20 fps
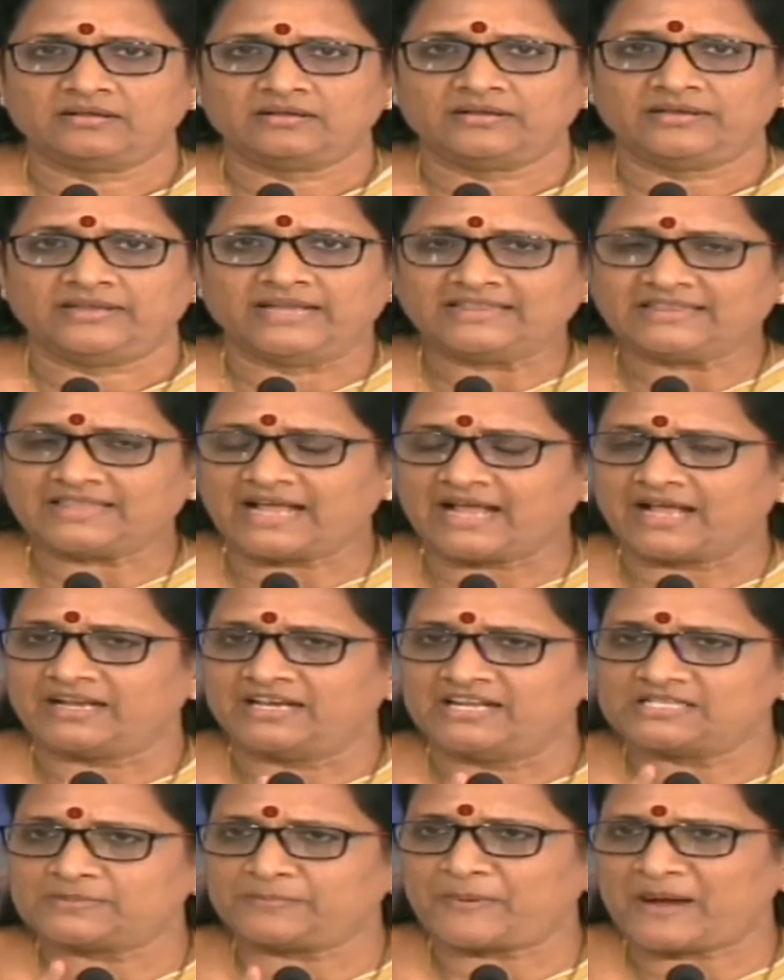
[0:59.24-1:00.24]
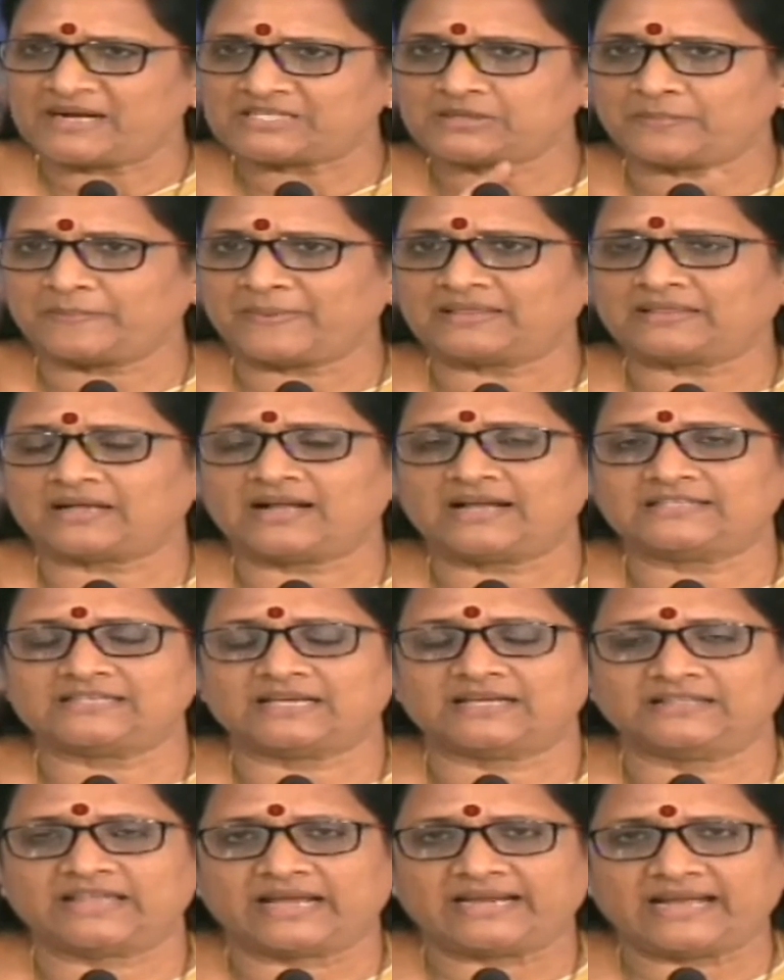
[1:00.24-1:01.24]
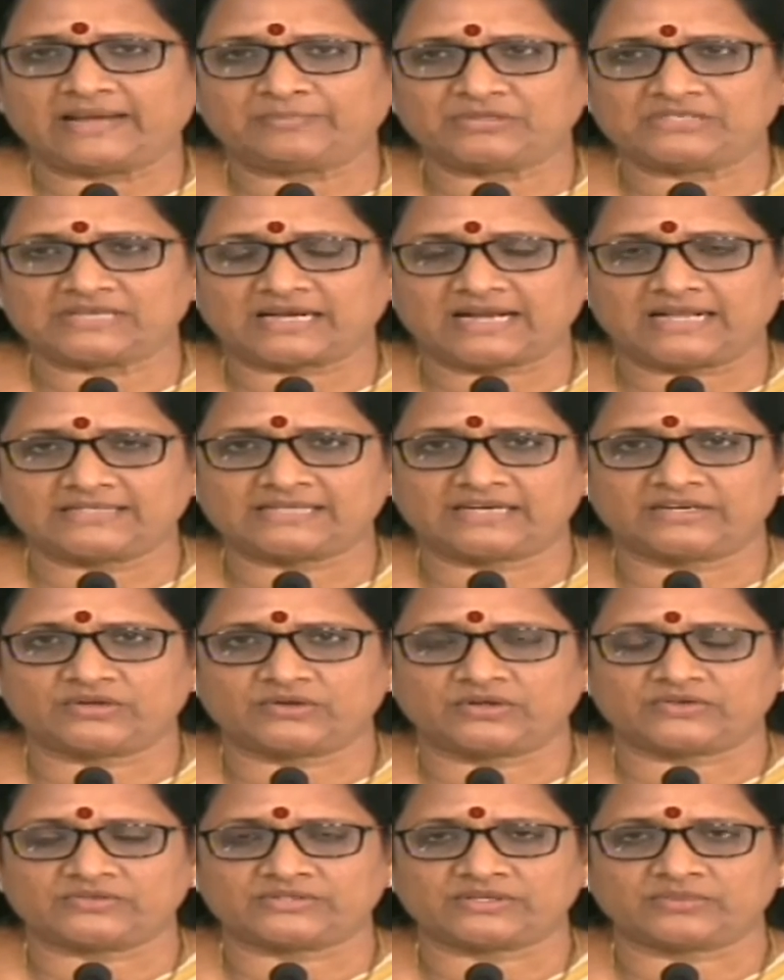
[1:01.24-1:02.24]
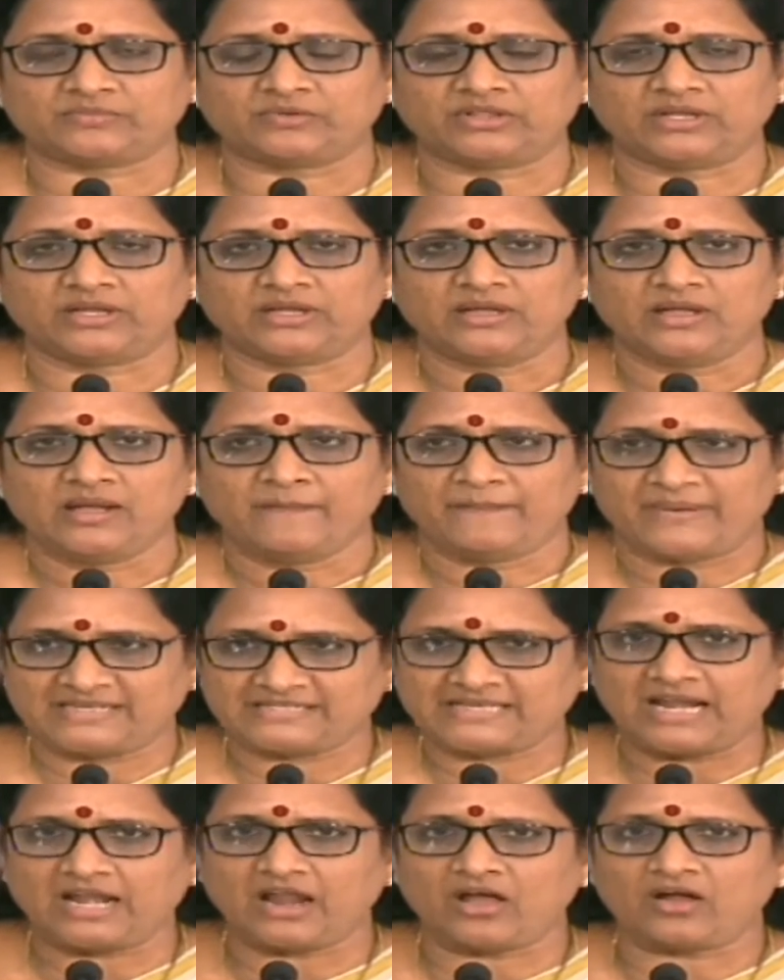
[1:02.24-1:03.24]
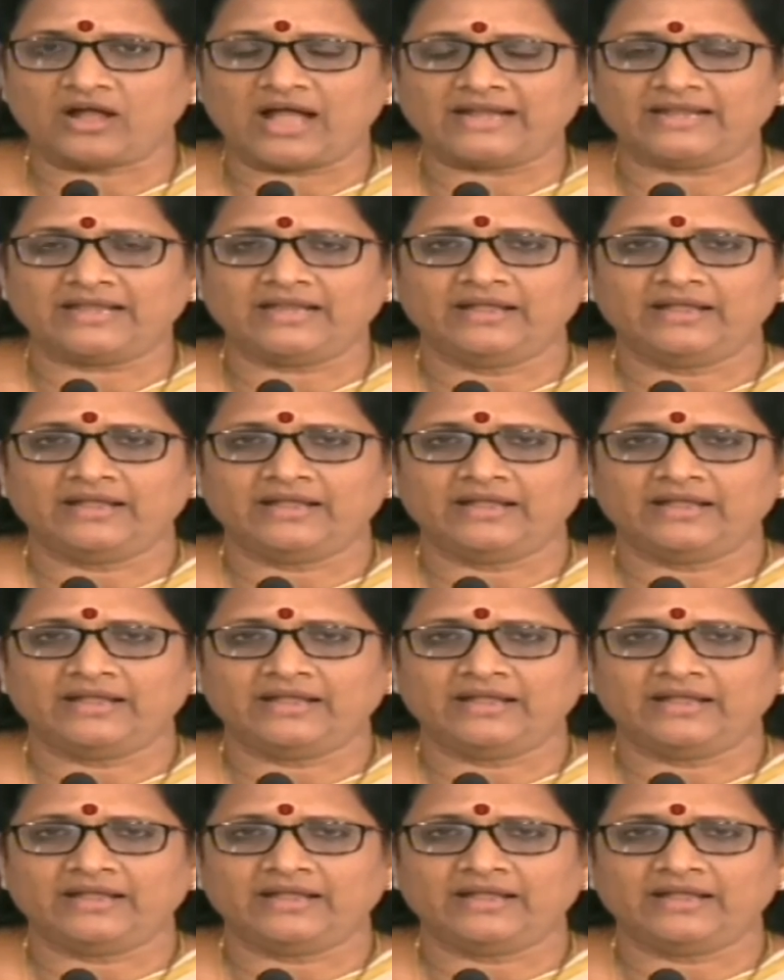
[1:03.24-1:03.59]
ఎంత నిష్పక్షపాతంగా దర్యాప్తు జరగాల్సినటువంటి అవసరం ఉంది ప్రజల్లో కానీ